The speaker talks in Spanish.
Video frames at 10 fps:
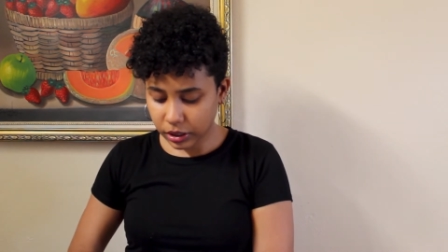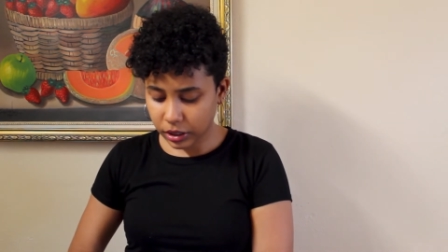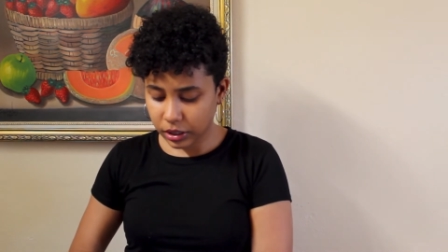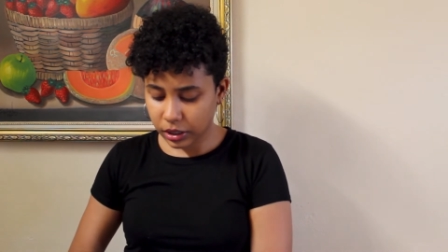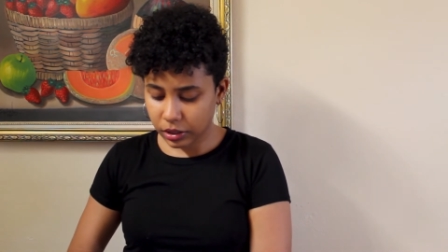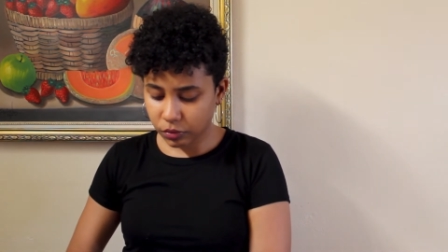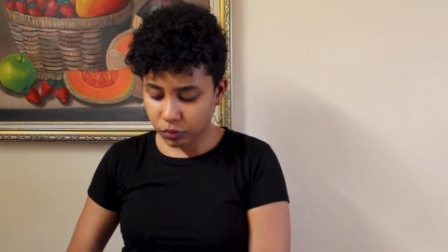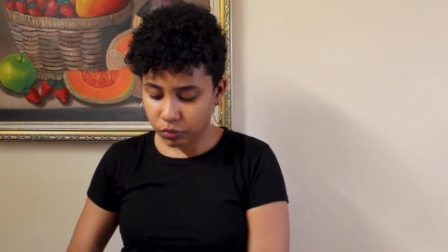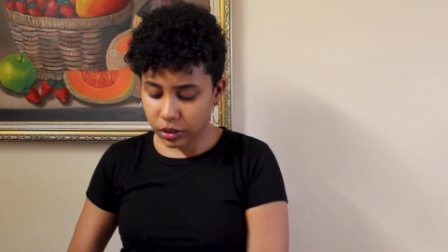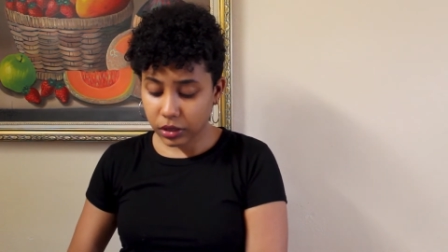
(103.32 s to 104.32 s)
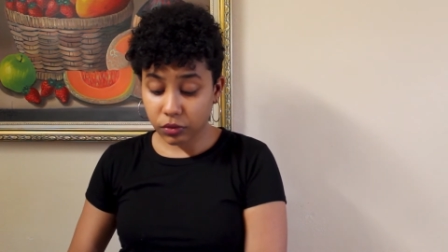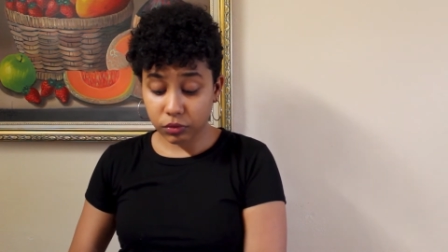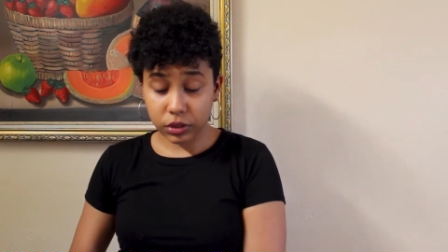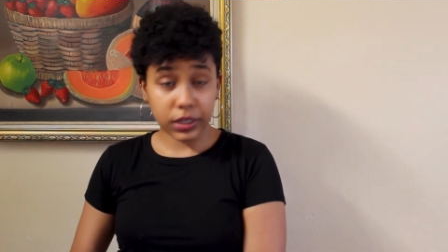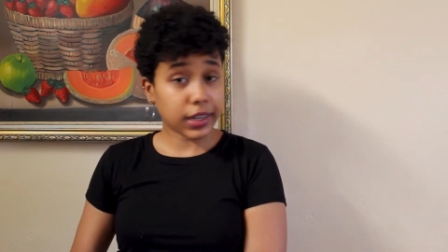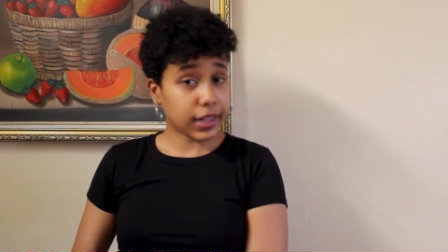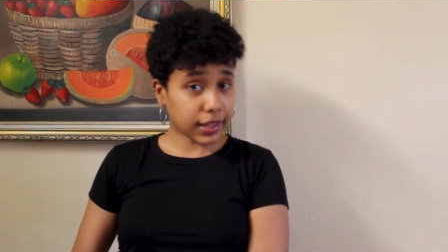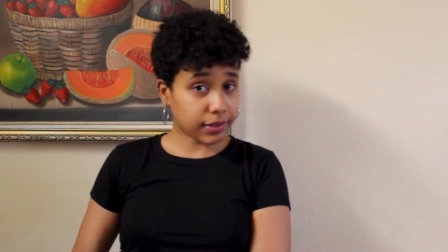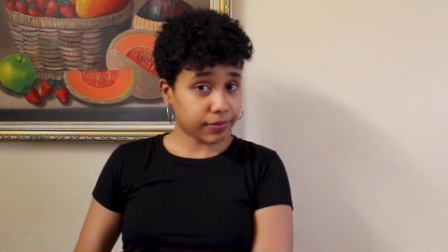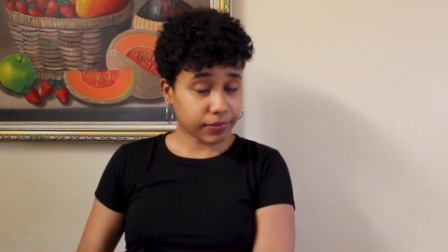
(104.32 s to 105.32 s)
a añadir una
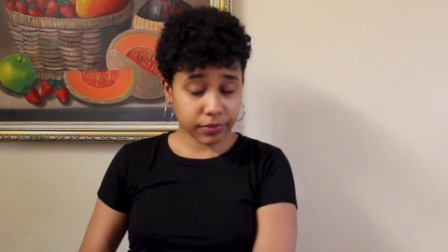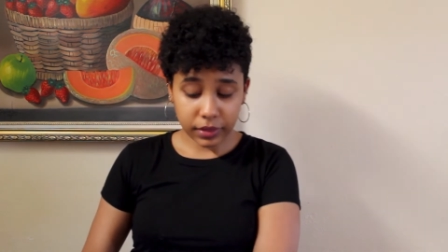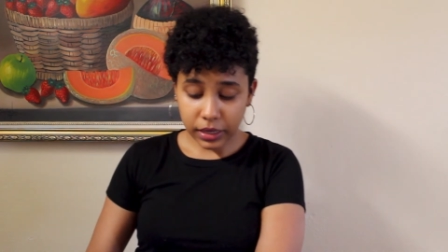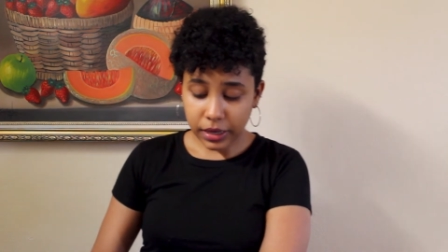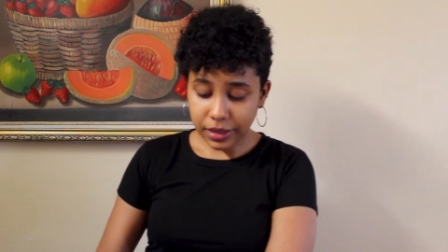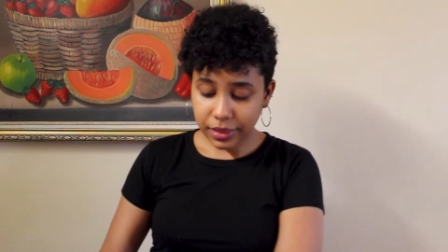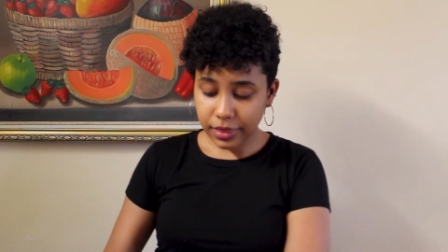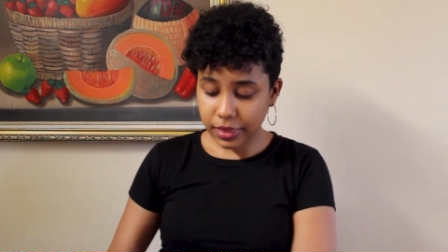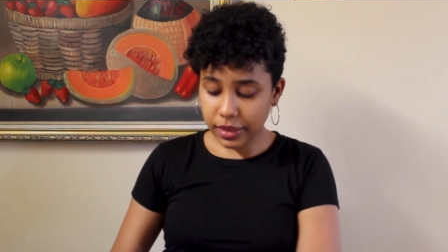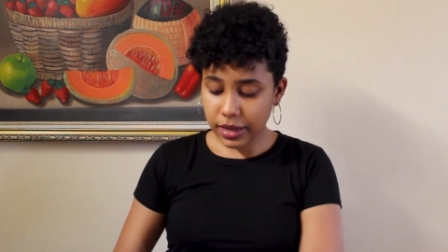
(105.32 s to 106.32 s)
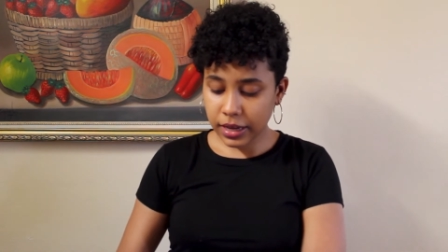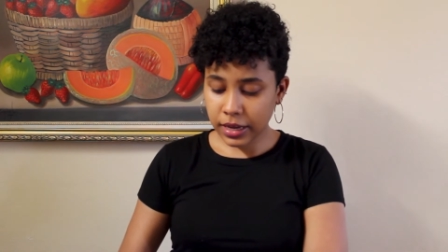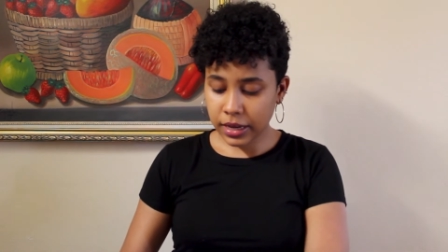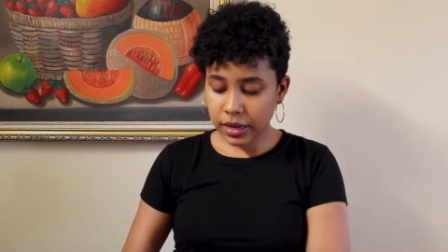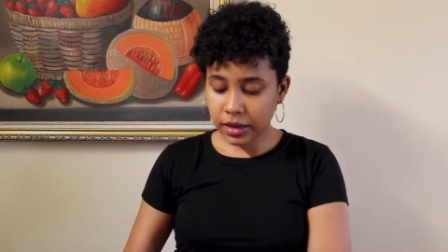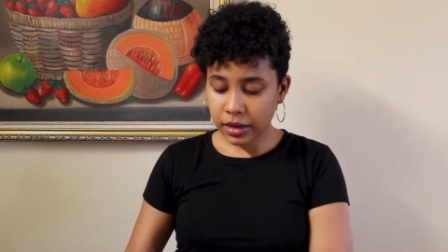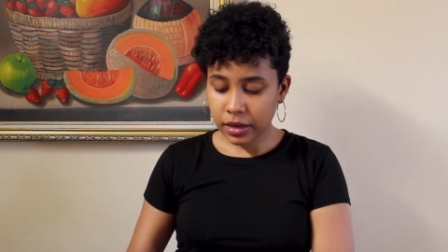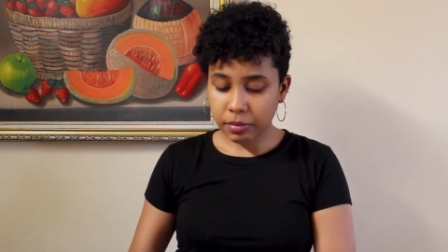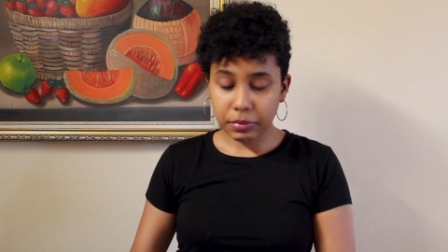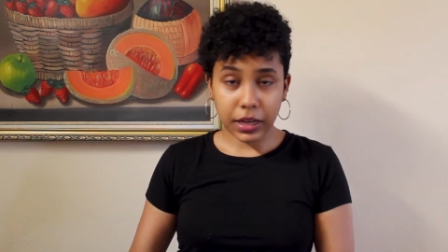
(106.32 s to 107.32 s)
cucharada de
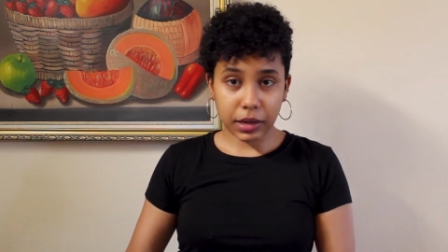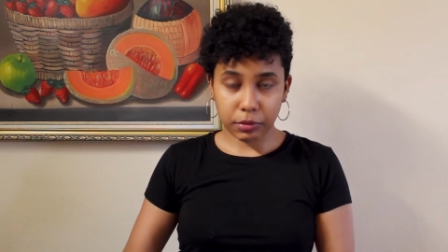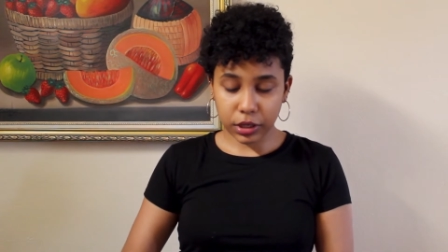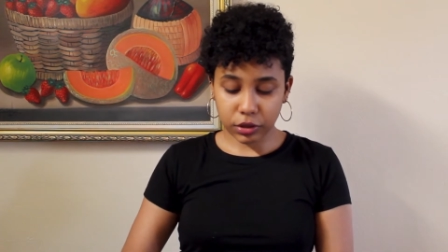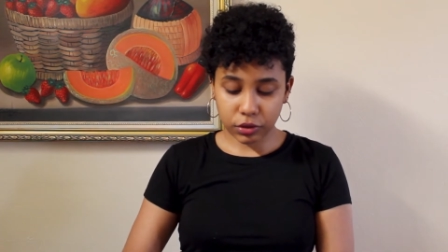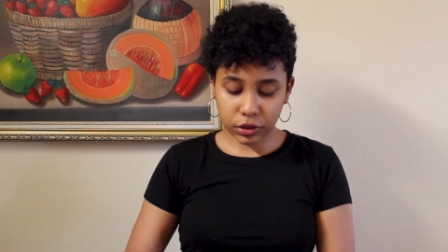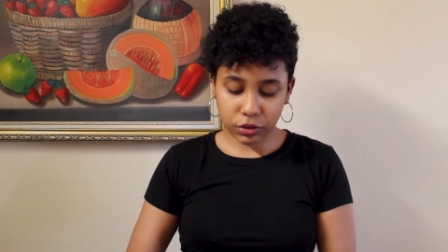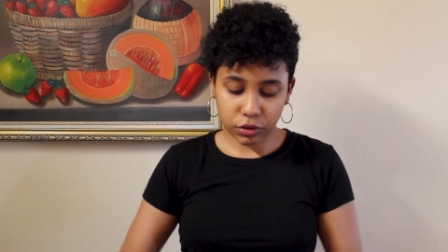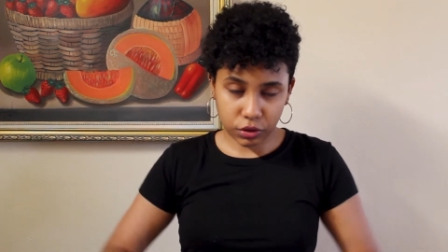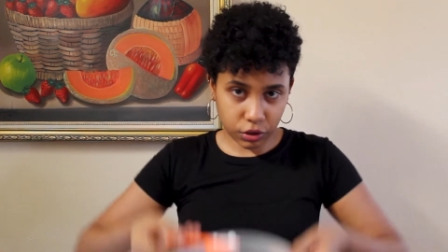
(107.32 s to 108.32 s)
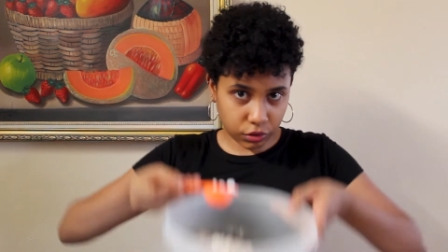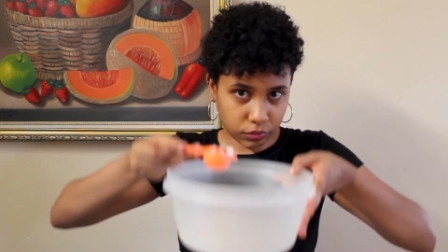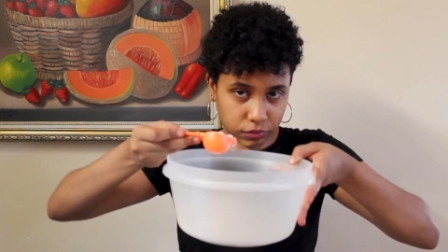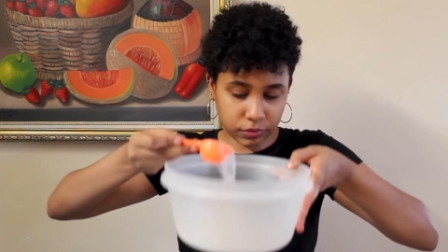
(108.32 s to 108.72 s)
bicarbonato de sodio